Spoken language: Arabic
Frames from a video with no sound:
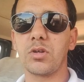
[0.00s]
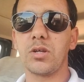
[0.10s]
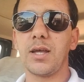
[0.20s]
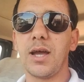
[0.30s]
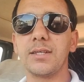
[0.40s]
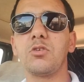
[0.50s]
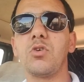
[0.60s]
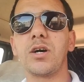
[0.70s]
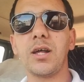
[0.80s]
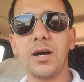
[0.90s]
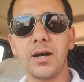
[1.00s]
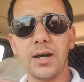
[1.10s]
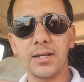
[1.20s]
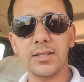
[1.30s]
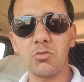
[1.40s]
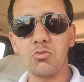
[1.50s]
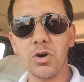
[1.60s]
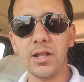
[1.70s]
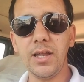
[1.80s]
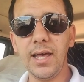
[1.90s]
هذا هو راه هذا هو
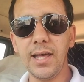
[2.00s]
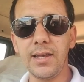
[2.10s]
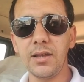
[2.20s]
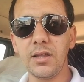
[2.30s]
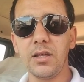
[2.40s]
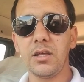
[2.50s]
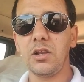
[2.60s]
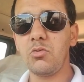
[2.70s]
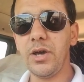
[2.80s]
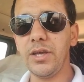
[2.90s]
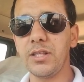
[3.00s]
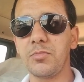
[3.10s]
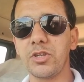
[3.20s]
الحل الوحيد باش